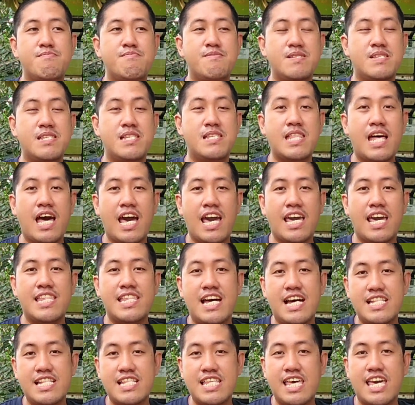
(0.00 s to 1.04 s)

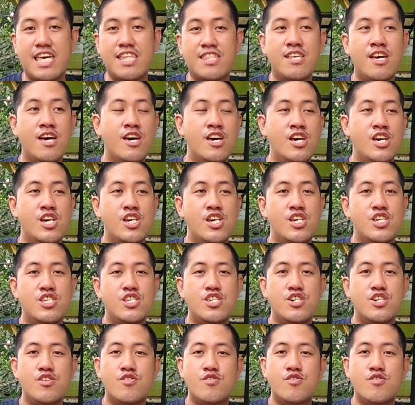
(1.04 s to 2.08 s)
yung backyard ng
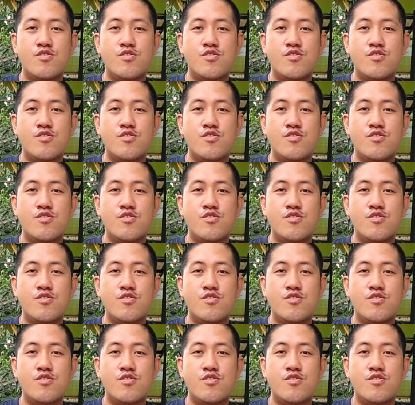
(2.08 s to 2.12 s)
isang